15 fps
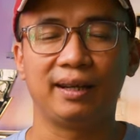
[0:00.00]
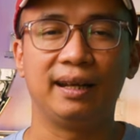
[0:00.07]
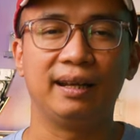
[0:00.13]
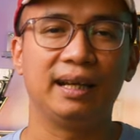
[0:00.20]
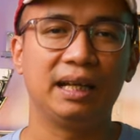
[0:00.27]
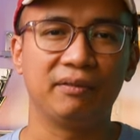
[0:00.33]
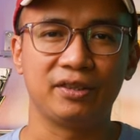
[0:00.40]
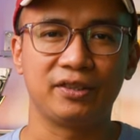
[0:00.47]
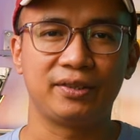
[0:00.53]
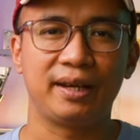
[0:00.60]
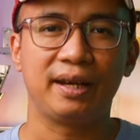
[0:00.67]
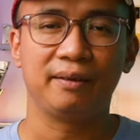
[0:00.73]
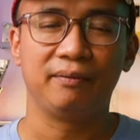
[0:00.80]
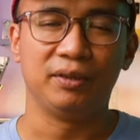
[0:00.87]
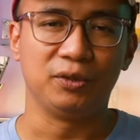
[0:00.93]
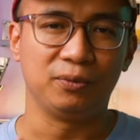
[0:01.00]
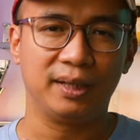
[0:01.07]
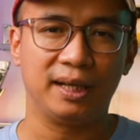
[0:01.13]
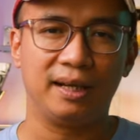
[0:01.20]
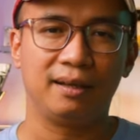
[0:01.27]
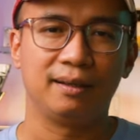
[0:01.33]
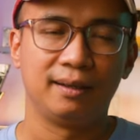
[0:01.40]
hãy like và share, và chúng
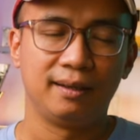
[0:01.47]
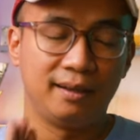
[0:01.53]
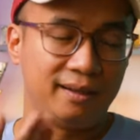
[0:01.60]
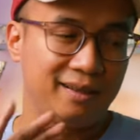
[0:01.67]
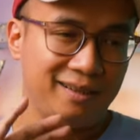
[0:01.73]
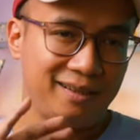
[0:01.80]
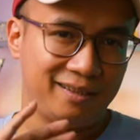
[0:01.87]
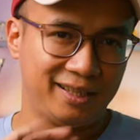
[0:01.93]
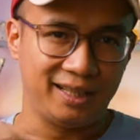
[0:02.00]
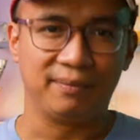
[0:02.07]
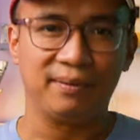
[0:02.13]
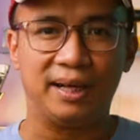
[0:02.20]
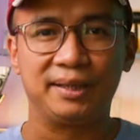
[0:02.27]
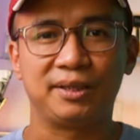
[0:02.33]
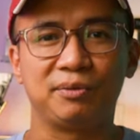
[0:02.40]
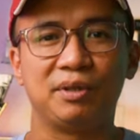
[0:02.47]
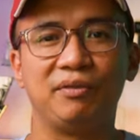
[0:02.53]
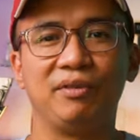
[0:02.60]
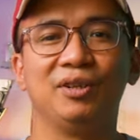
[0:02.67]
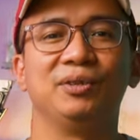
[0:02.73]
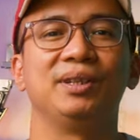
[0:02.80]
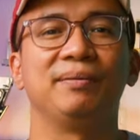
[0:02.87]
ta sẽ gặp lại trong những
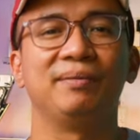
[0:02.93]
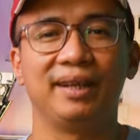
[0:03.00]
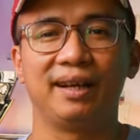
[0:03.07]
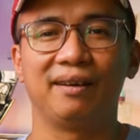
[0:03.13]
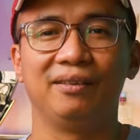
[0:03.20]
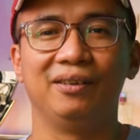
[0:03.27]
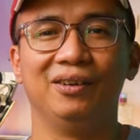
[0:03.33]
video tiếp theo.